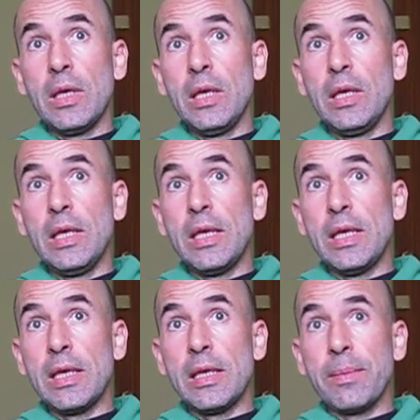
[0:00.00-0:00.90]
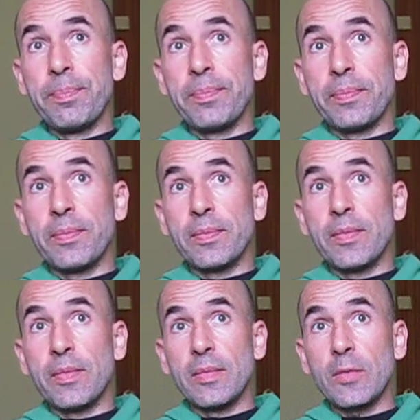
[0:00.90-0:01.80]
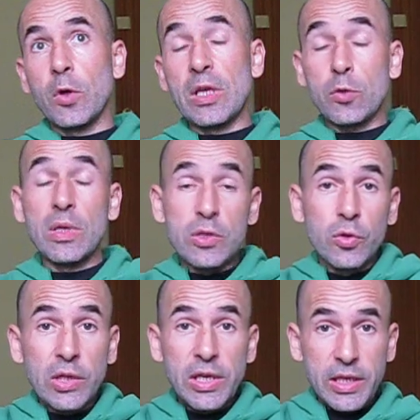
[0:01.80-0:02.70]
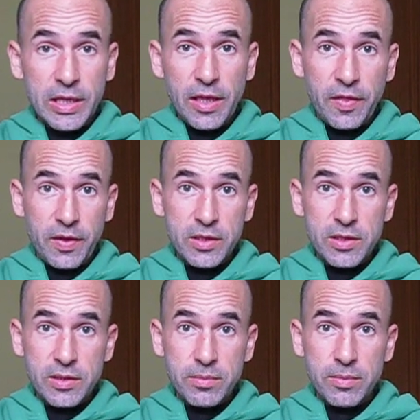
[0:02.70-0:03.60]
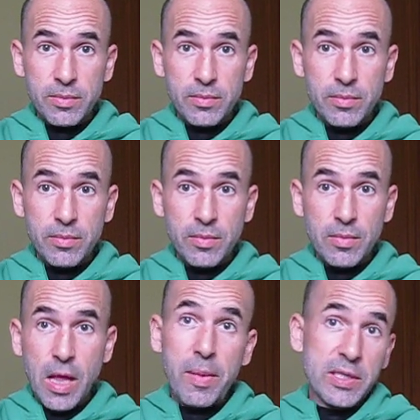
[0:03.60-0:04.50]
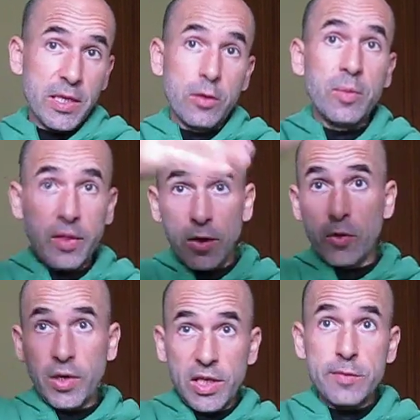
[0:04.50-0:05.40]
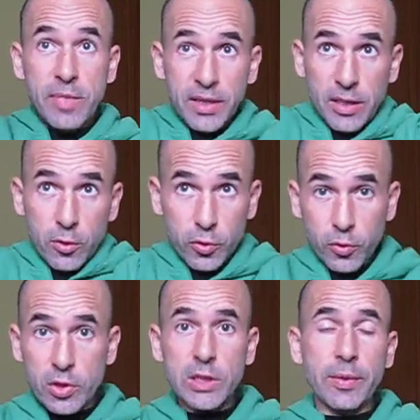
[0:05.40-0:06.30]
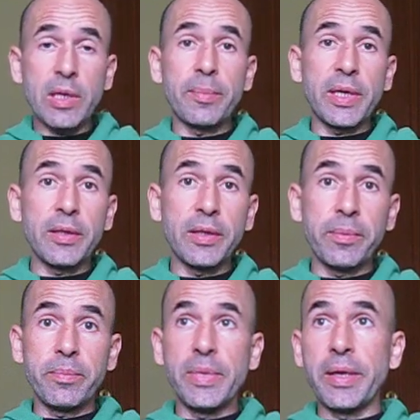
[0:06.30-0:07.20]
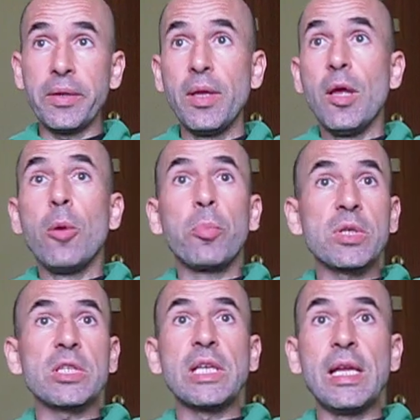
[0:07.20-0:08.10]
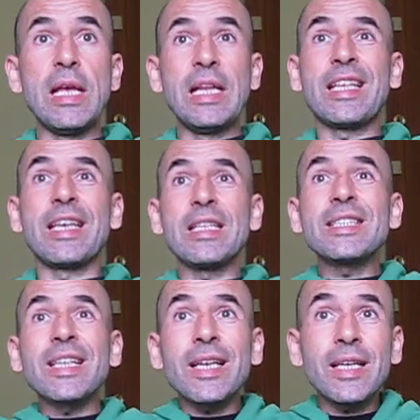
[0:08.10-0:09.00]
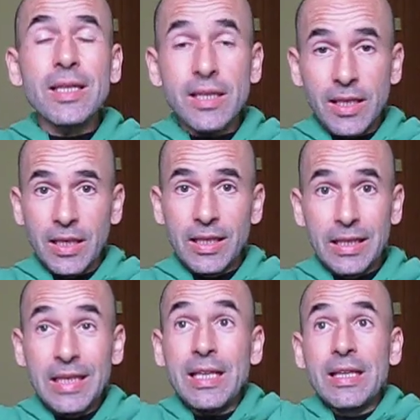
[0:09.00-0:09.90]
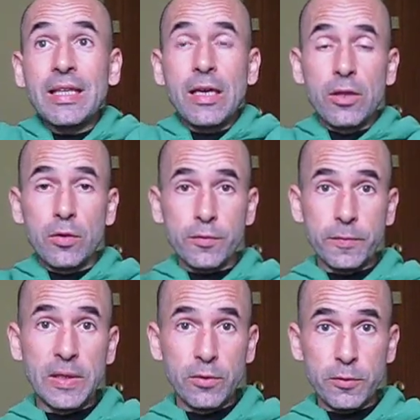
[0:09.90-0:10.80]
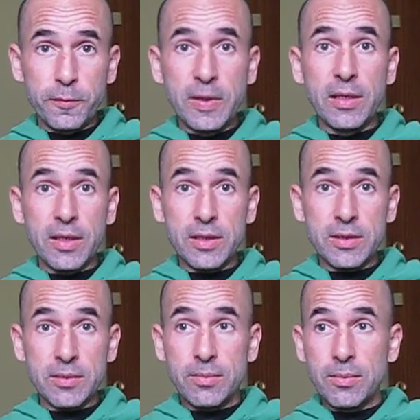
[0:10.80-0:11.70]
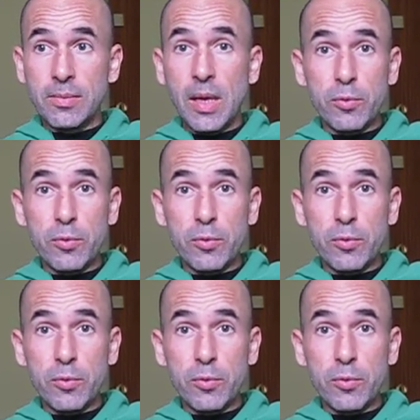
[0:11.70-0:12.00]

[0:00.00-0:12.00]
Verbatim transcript: y mm, con las cuales tú te enriqueces a base de comerciar con ellas mientras los otros trabajan para ti. Bien, pues que el que esa gente quiera entrar en tus, en tus fincas a